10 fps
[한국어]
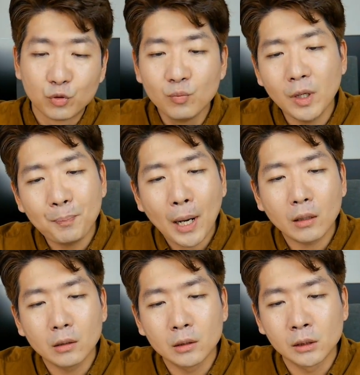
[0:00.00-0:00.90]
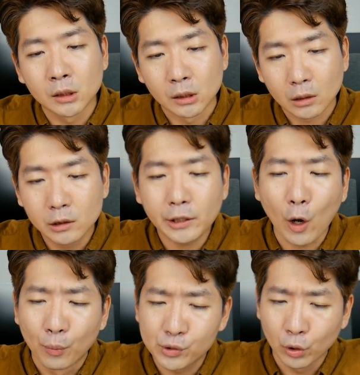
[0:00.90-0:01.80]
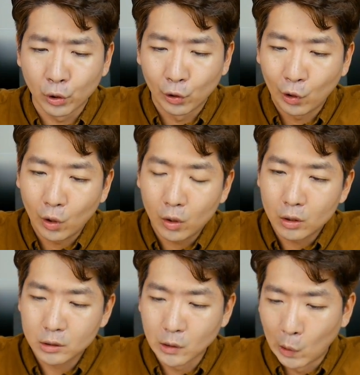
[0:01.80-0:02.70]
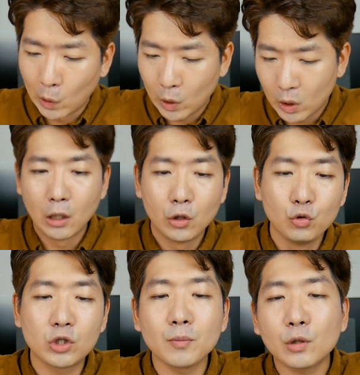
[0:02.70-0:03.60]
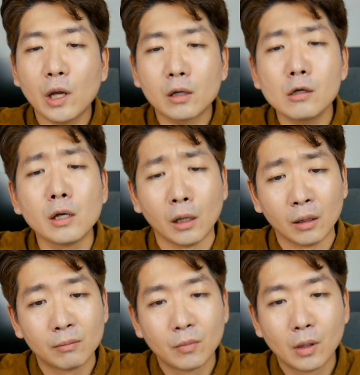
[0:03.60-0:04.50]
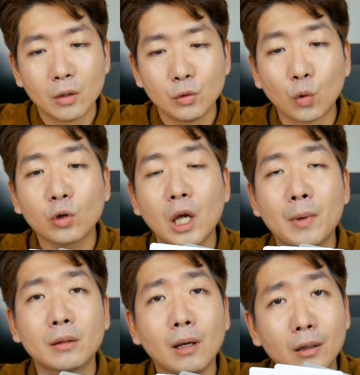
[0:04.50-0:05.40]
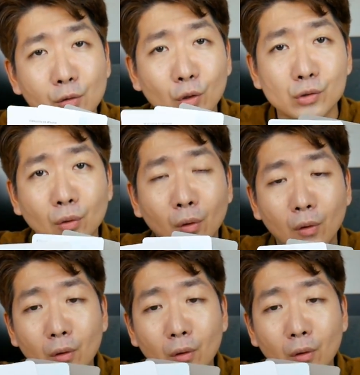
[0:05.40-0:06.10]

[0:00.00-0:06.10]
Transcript: 북미판은 그게 없어요. 그거 유심 트레이 클립 요렇게만 딱 들어있어.